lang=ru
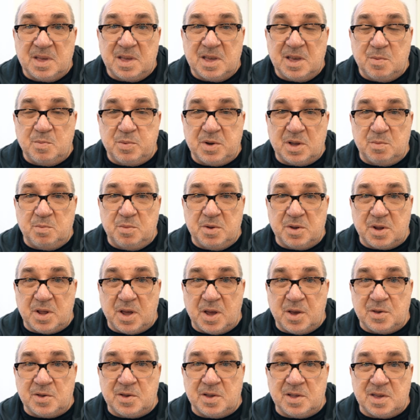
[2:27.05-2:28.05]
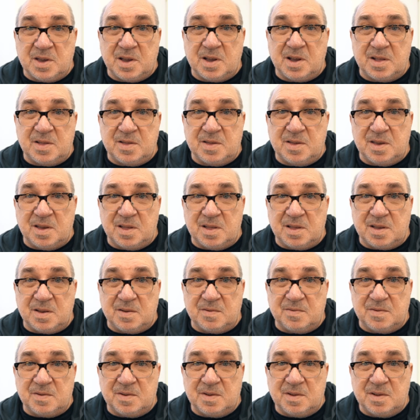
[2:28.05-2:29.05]
и подбираю из этих
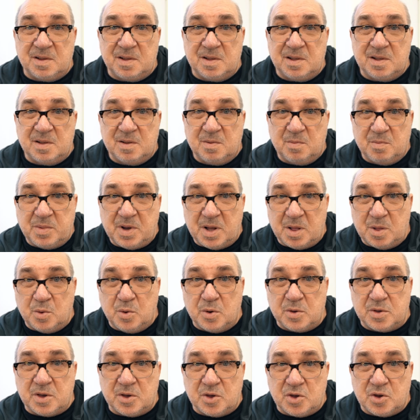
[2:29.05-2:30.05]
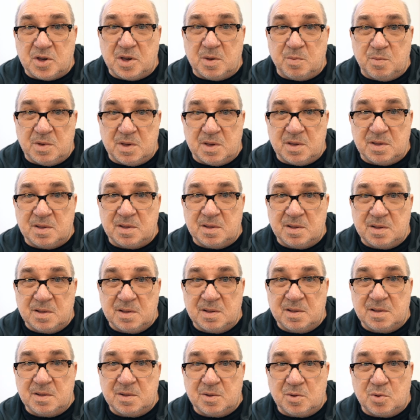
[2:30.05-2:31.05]
оттенков полосочками –
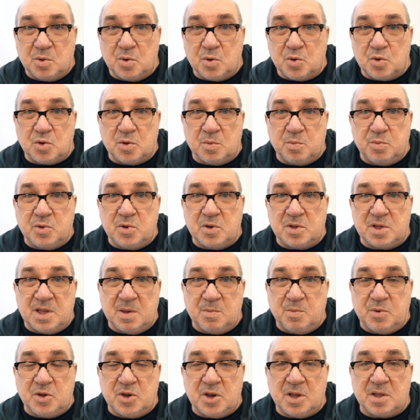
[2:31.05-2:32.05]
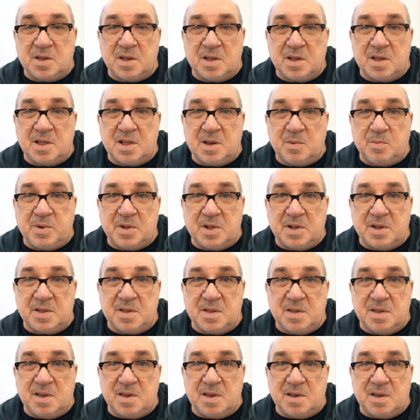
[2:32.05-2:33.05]
то, что будет напечатано на
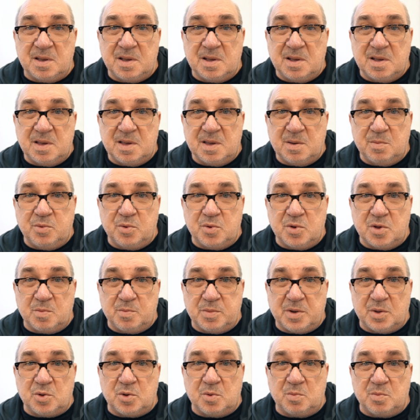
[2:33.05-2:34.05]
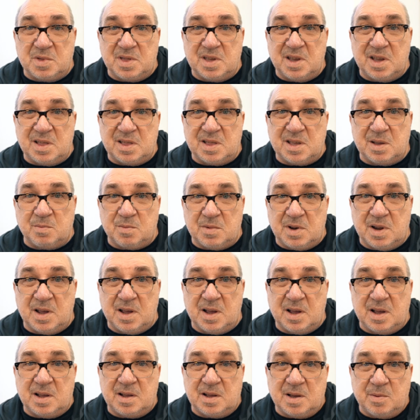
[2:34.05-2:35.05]
полотне и будет потом тентом
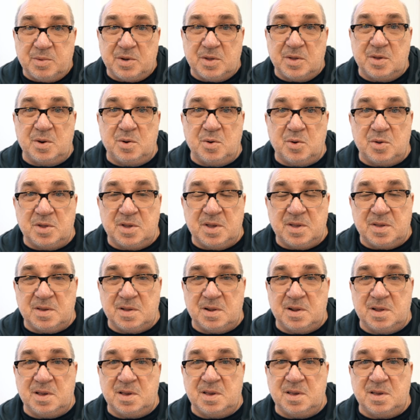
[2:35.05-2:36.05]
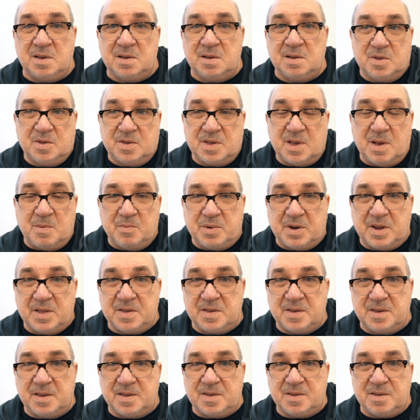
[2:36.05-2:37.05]
для определенной телеги. Сам
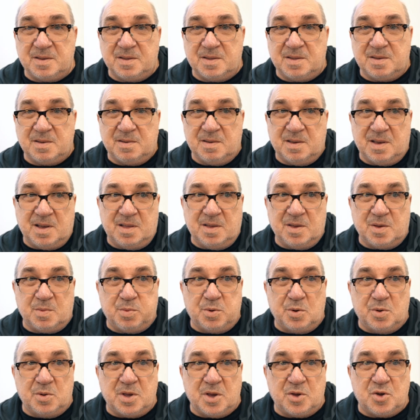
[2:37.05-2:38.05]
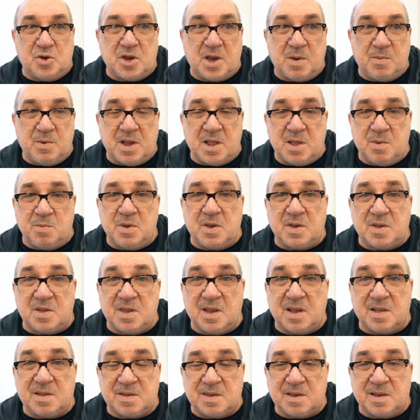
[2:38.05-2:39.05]
процесс, это я не сплю ночами, они мне
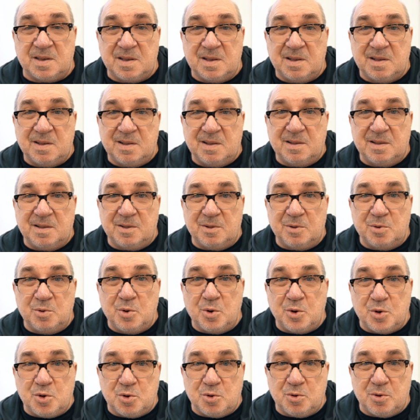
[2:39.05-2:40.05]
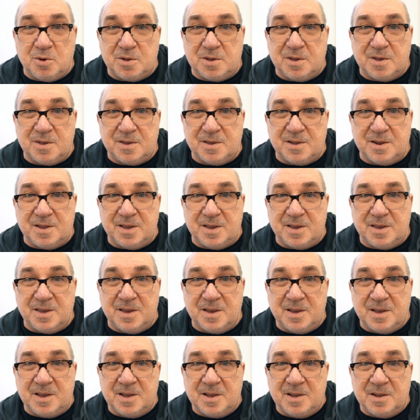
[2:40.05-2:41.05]
снятся ночью, эти телеги.
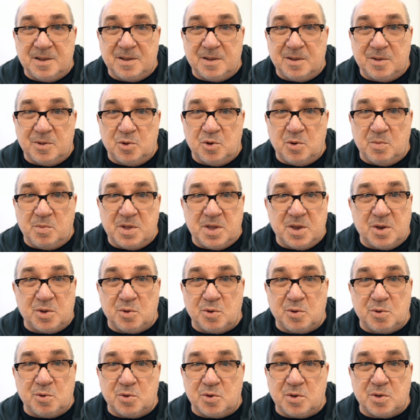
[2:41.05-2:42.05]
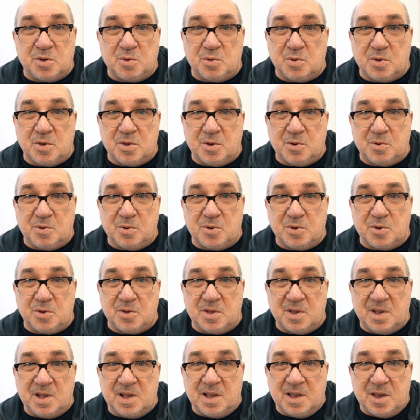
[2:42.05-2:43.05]
Дома никто слушать уже не хочет.
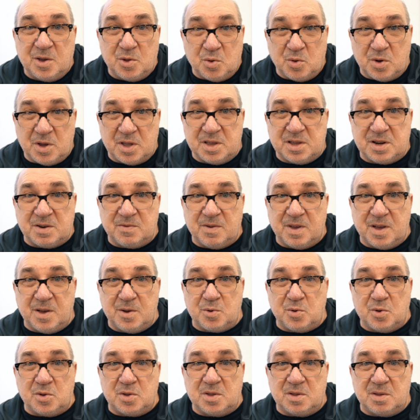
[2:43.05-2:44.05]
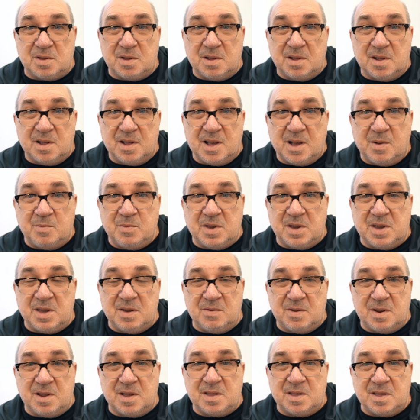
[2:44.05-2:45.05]
Я только открываю рот, а мне
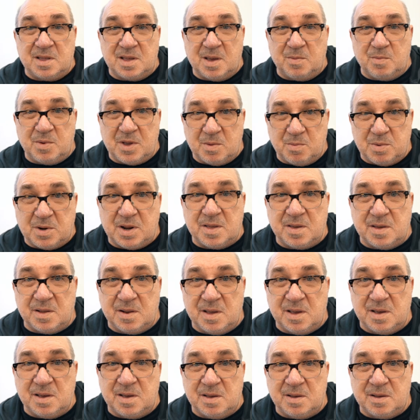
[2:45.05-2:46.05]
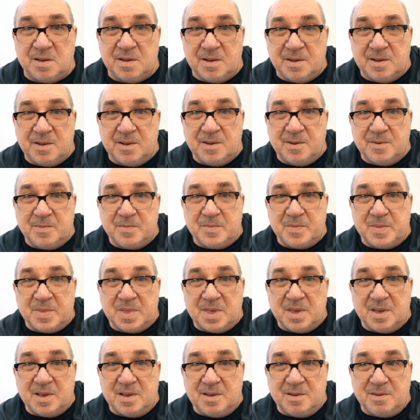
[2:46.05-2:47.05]
говорят, это опять про телеги.
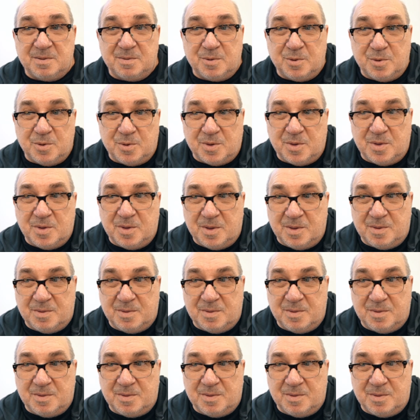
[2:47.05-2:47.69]
То есть,